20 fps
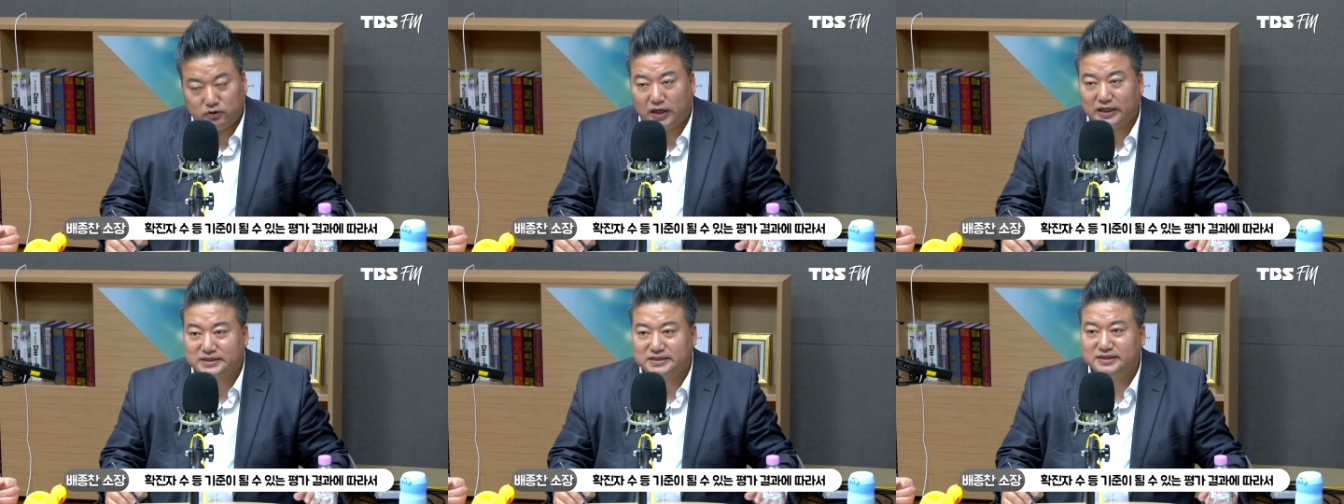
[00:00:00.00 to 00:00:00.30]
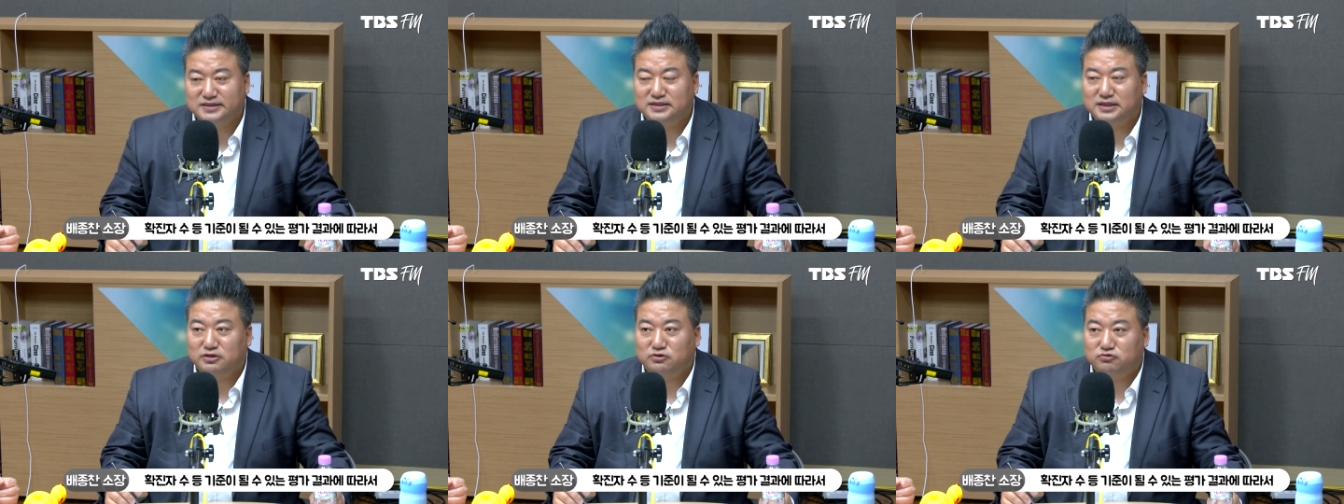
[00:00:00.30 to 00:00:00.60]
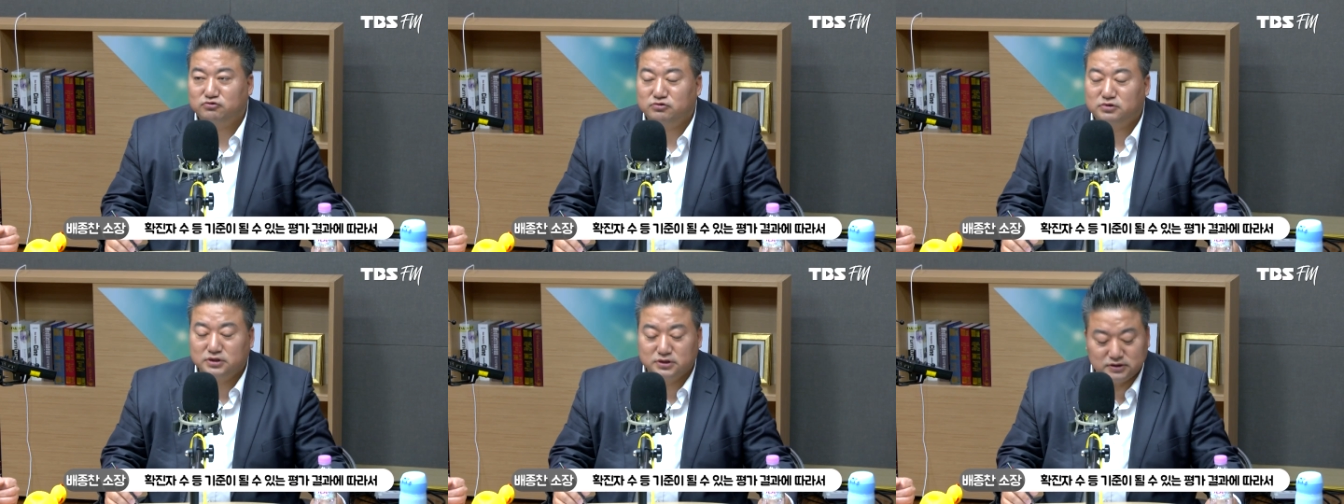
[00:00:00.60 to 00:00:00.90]
확진자
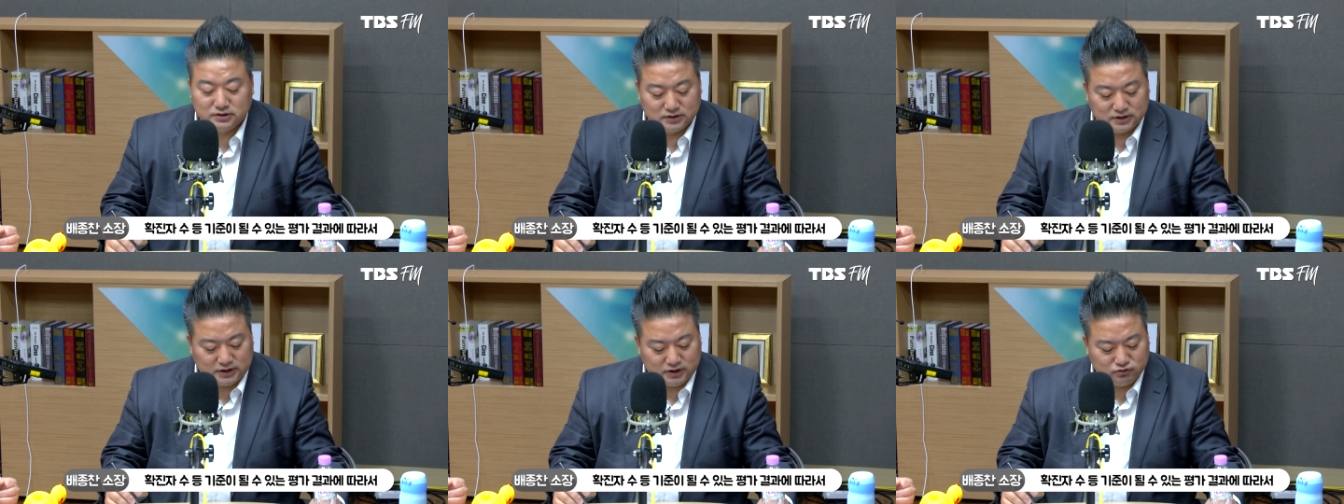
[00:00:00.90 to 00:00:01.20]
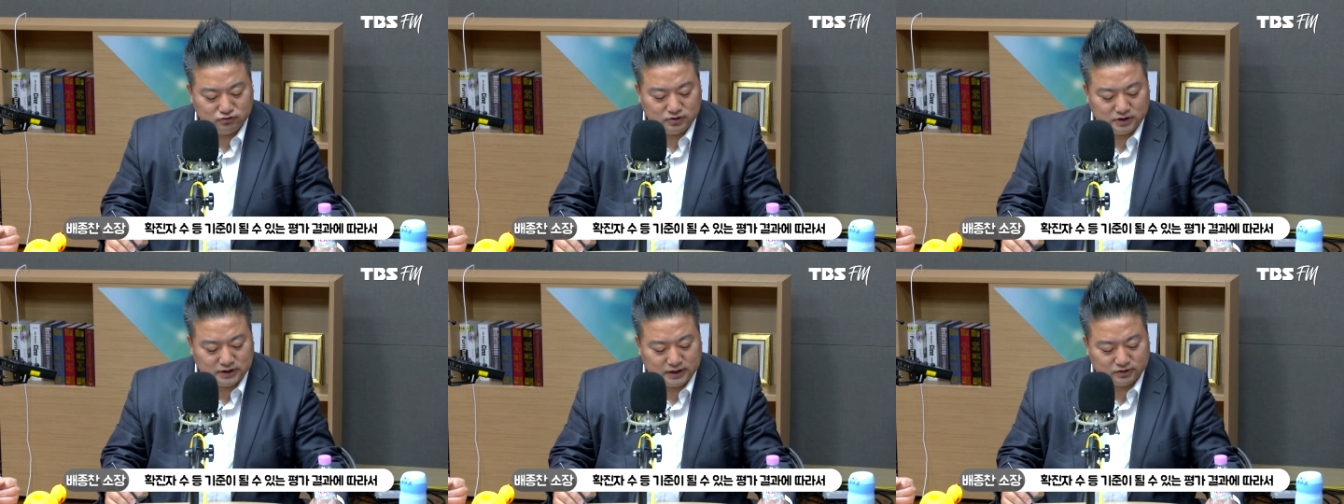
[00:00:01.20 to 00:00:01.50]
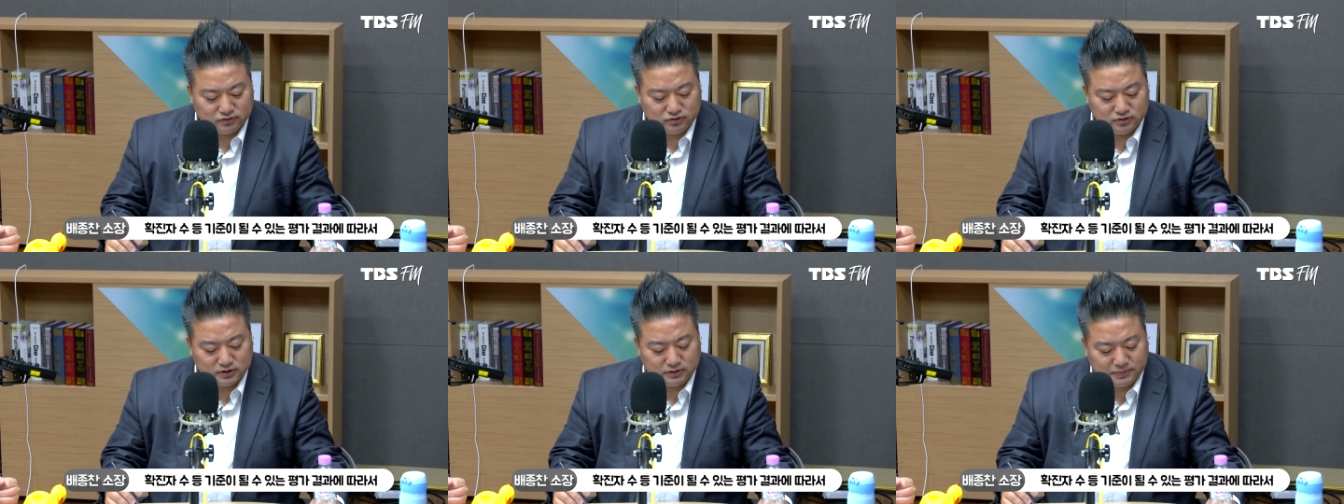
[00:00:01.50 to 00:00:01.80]
수 등 기준이
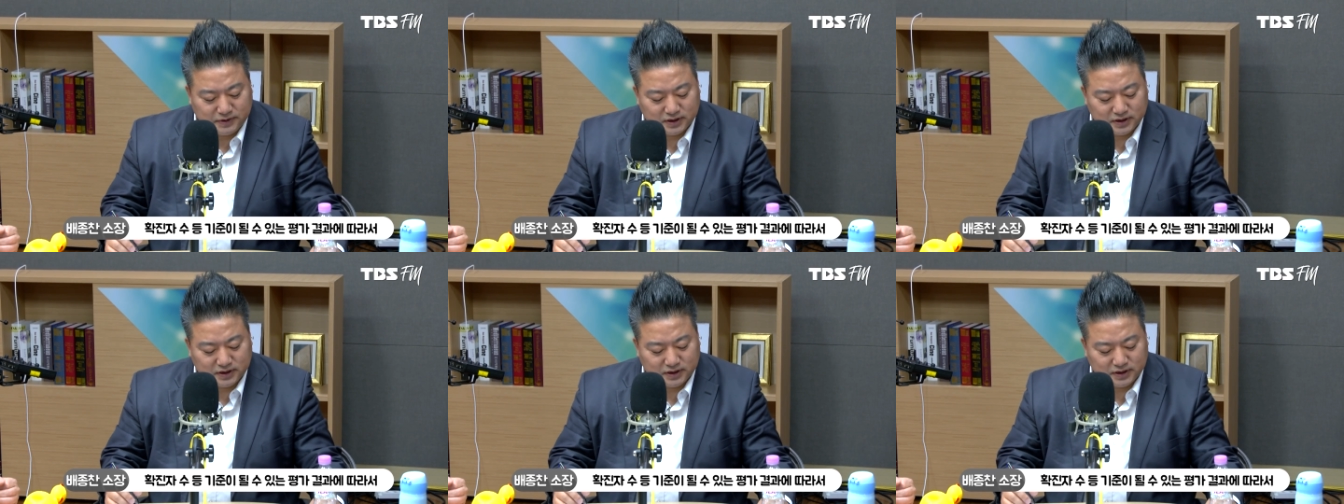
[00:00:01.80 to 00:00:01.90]
될 수 있는